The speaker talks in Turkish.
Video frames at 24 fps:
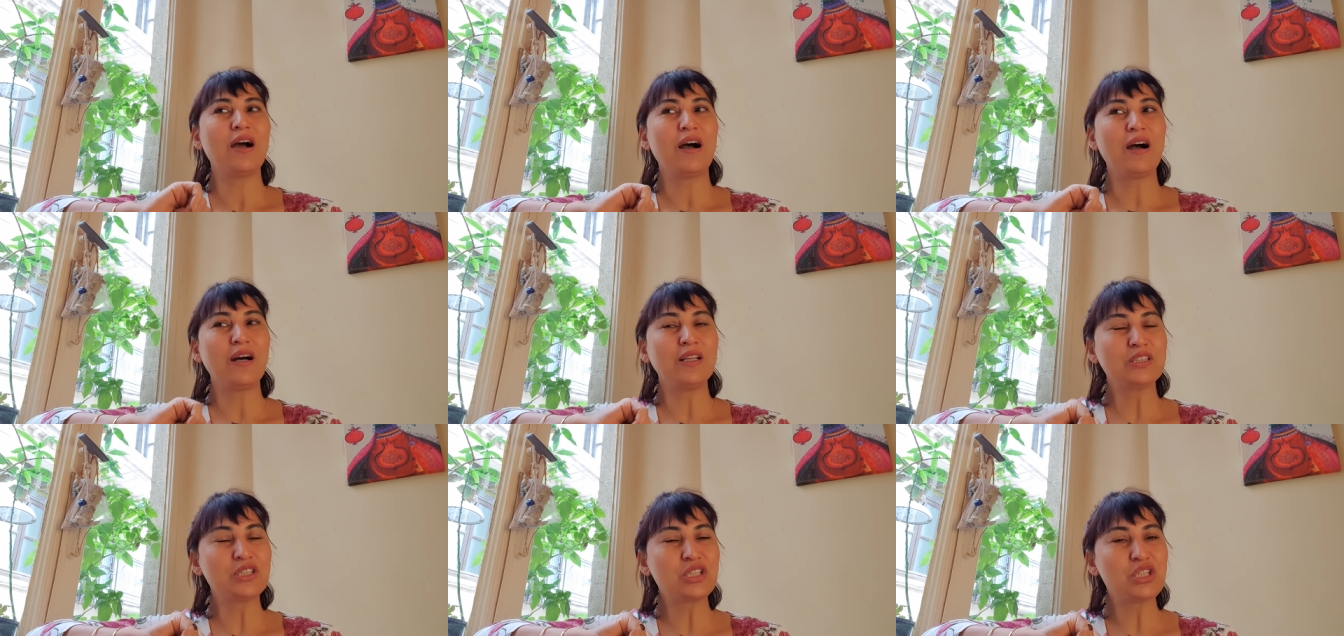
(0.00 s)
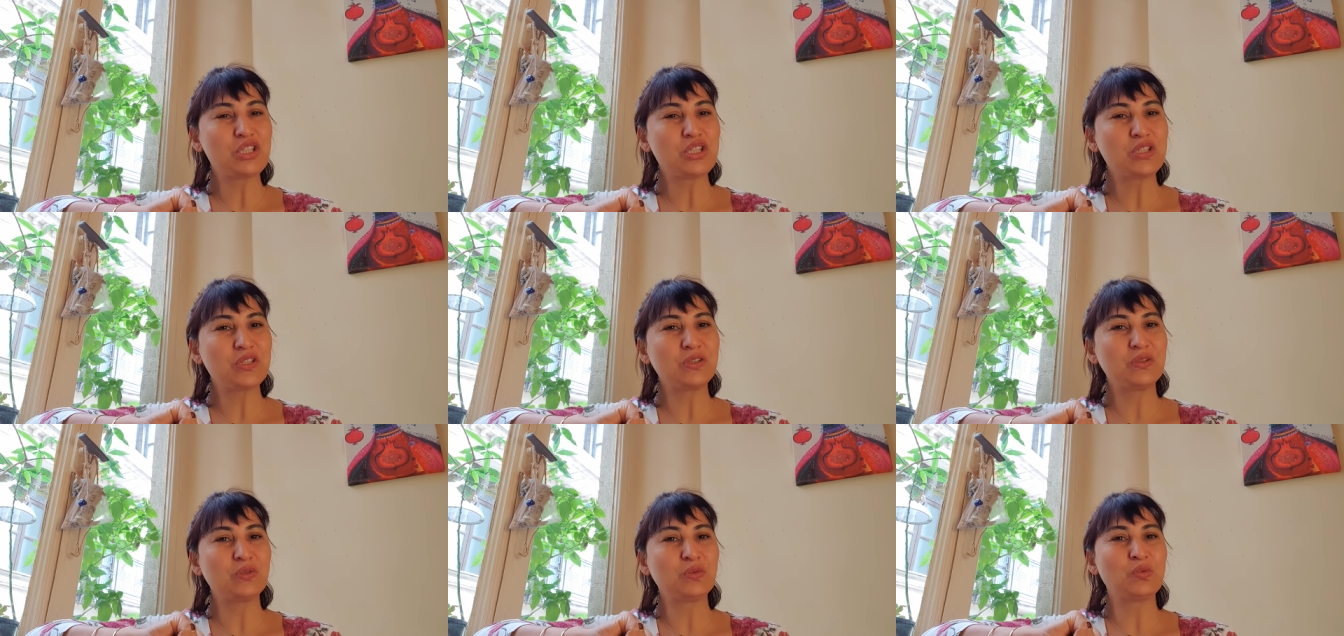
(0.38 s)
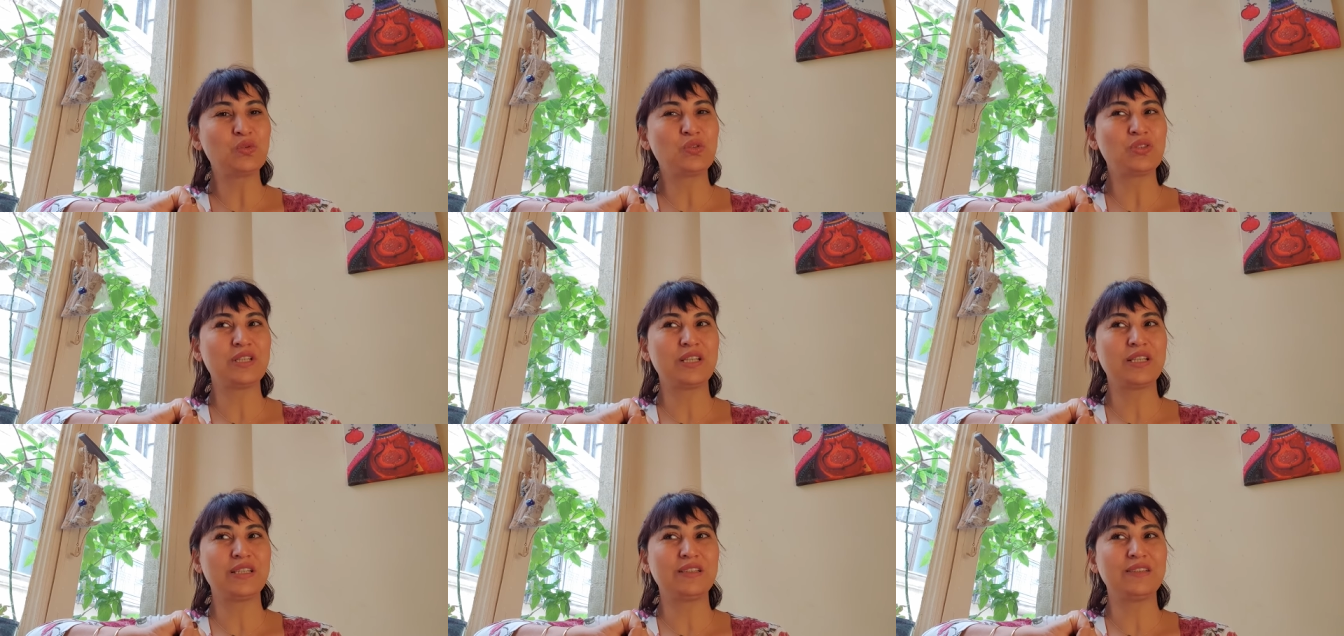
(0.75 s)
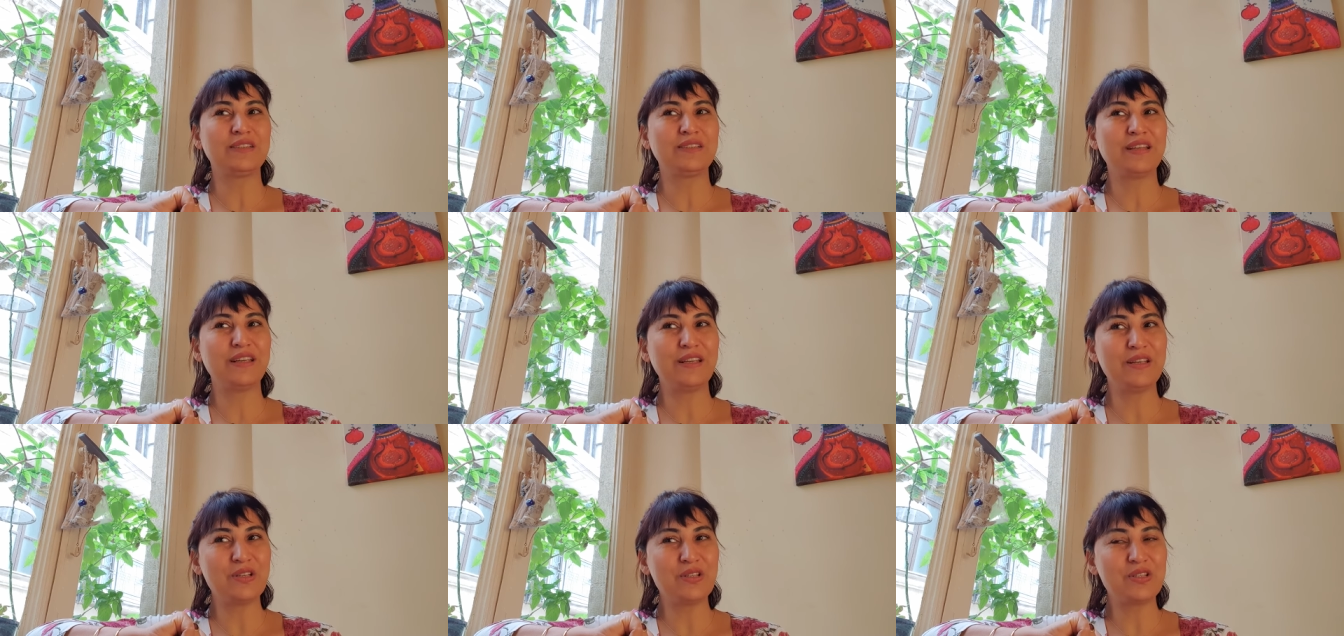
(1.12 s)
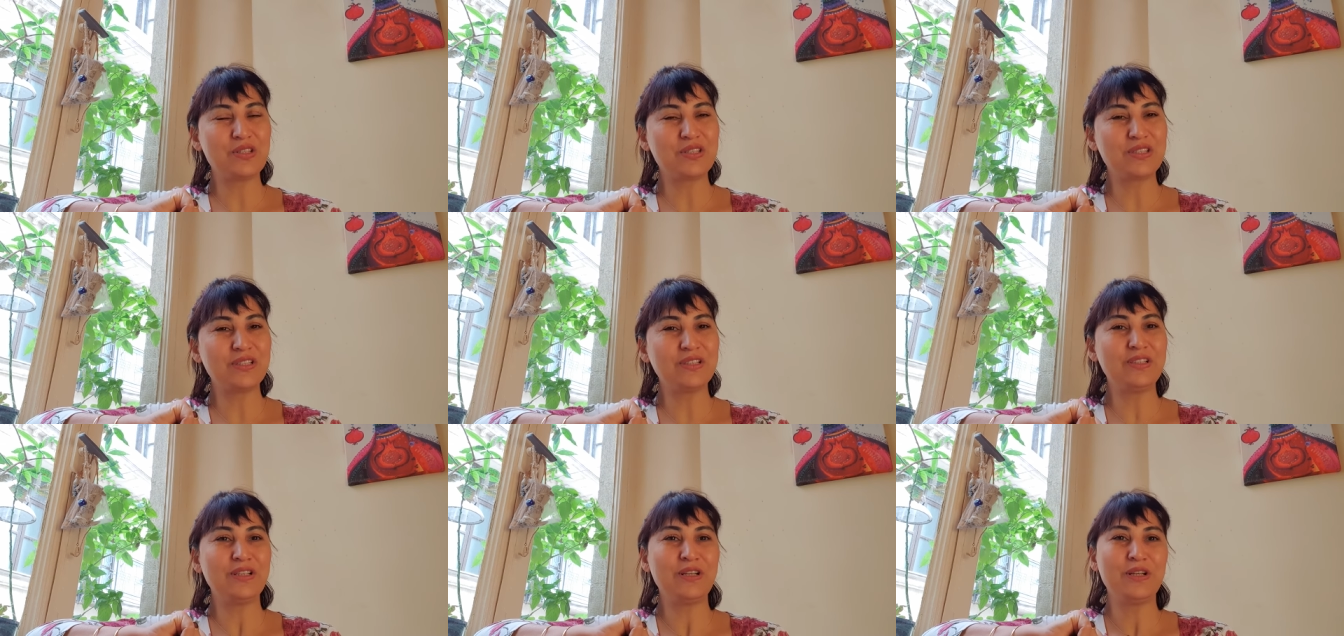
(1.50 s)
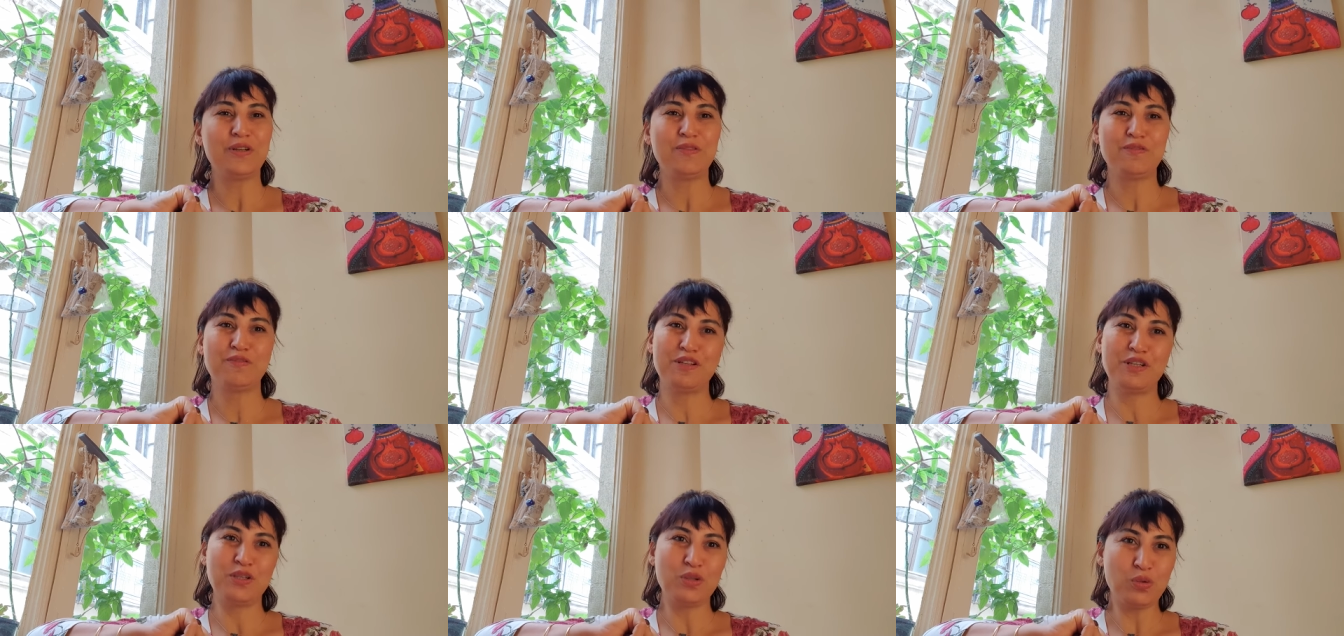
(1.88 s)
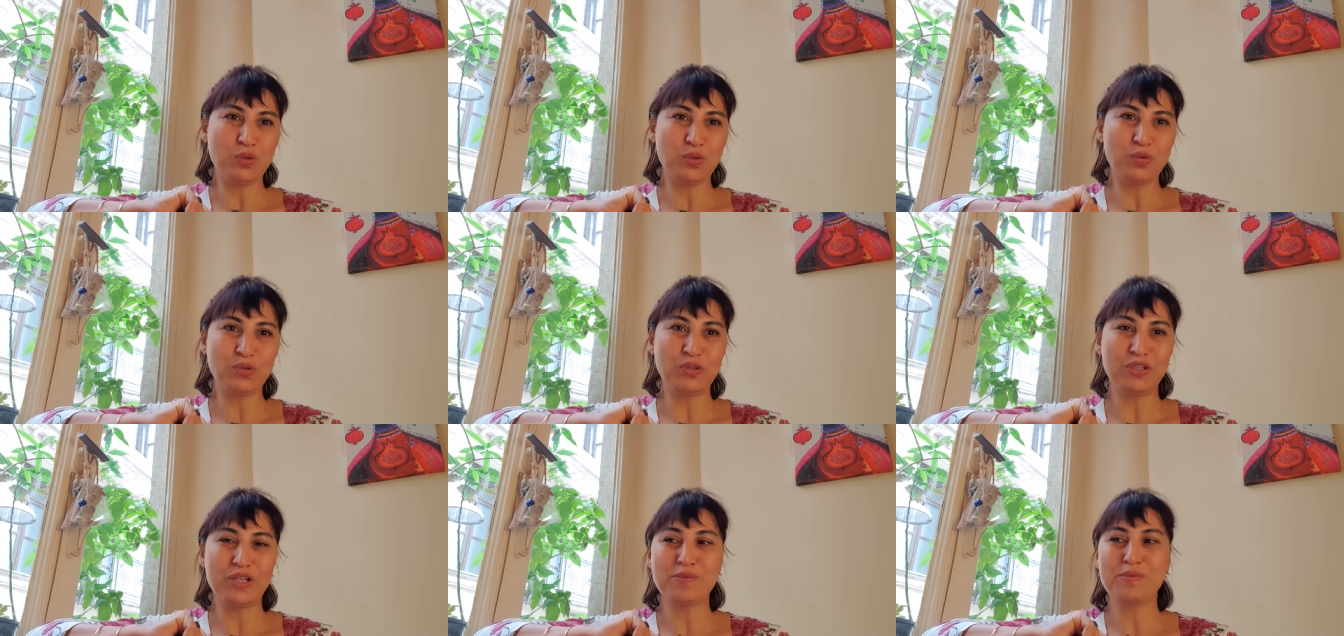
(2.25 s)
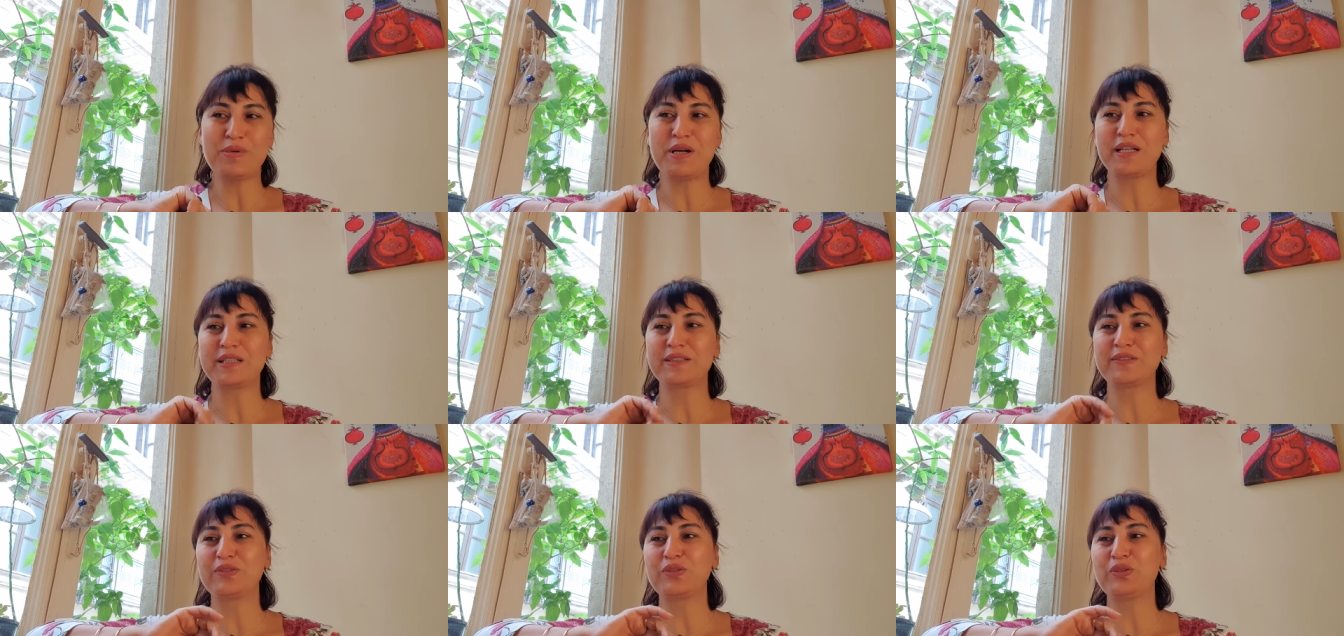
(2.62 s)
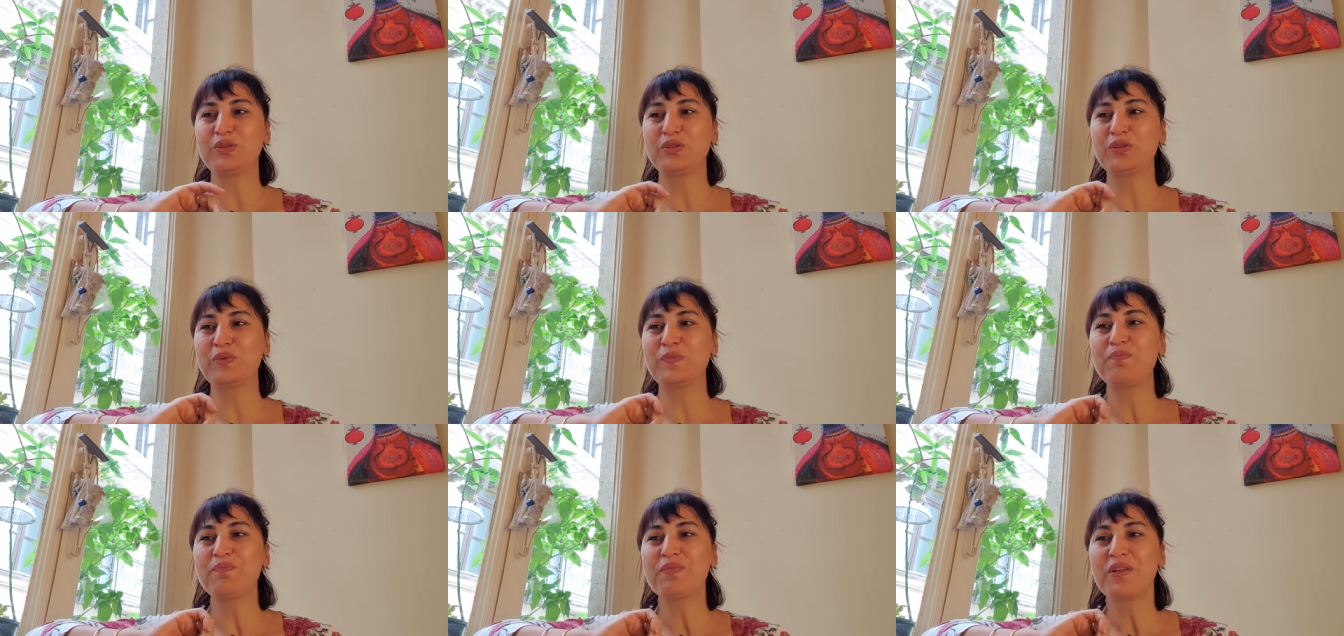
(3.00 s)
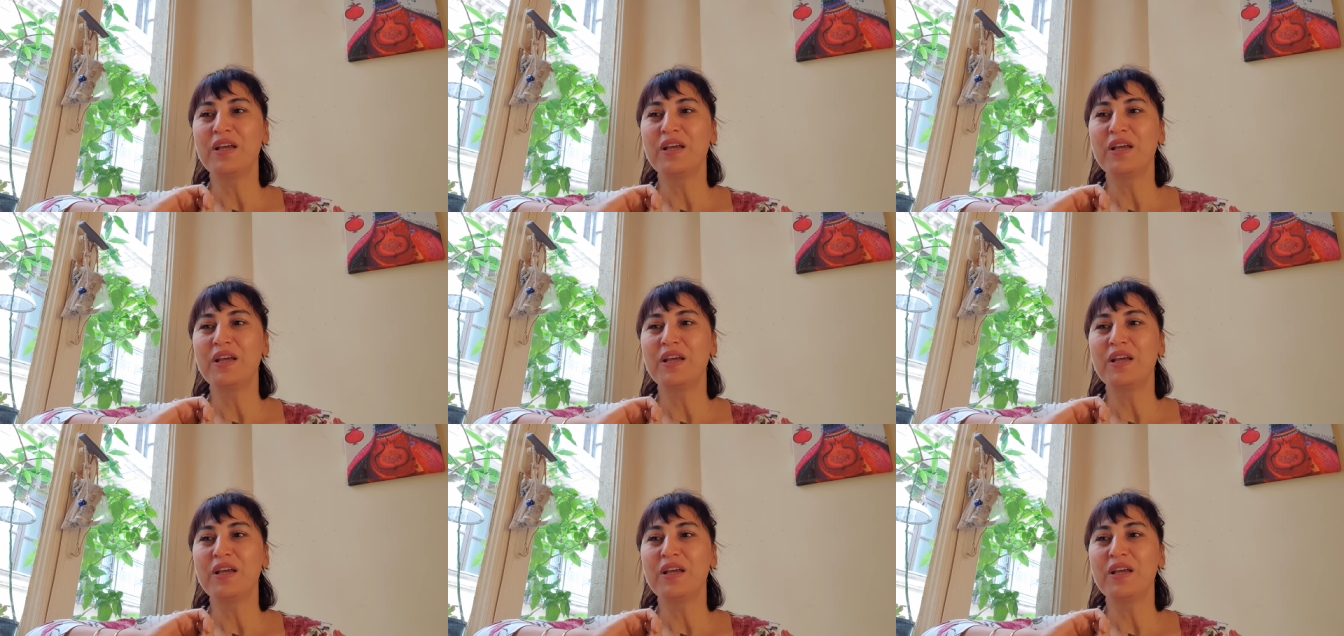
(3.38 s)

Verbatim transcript: Alıştığın düzeni değiştir ve yoluna bak diyorum